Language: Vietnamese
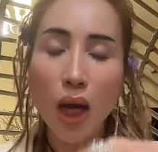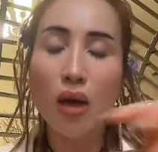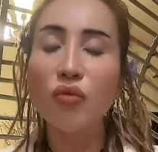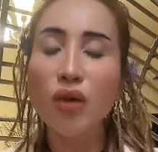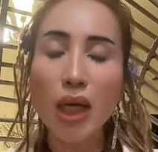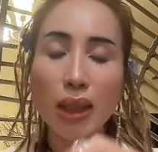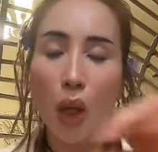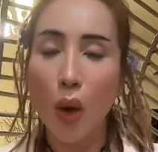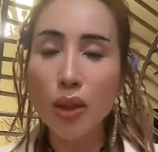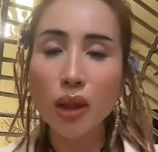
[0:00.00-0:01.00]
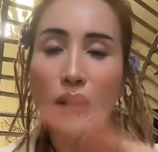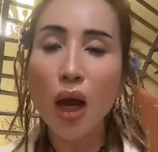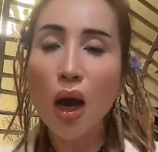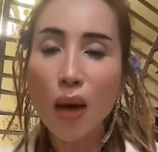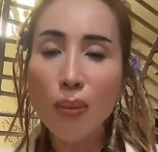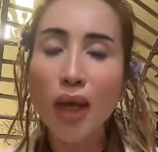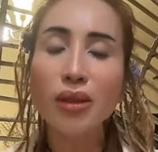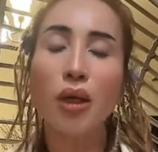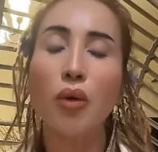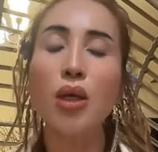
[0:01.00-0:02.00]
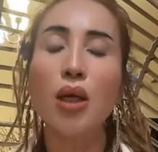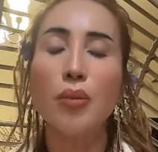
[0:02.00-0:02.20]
gần với lại tỏi nó thơm hết rồi